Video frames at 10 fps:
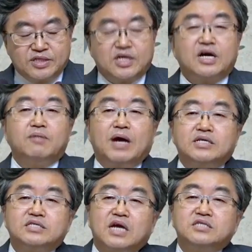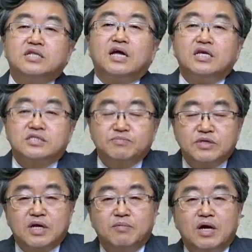제가 많이 살진
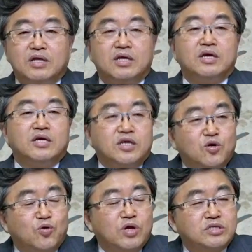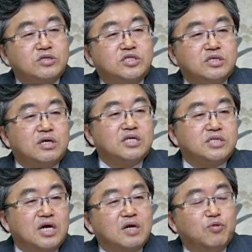않았습니다만 결혼해서 지금까지
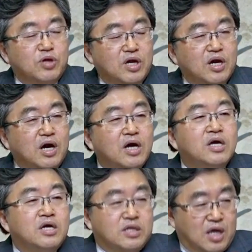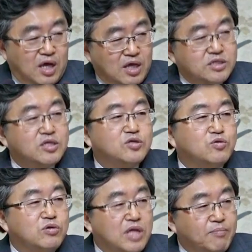살아보니까
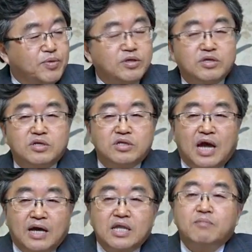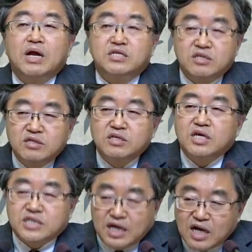대체적으로 남편들은 아내 말 듣는
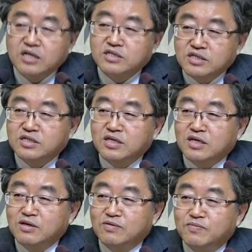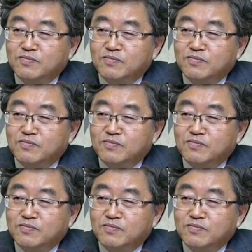게 잘하는 짓이에요.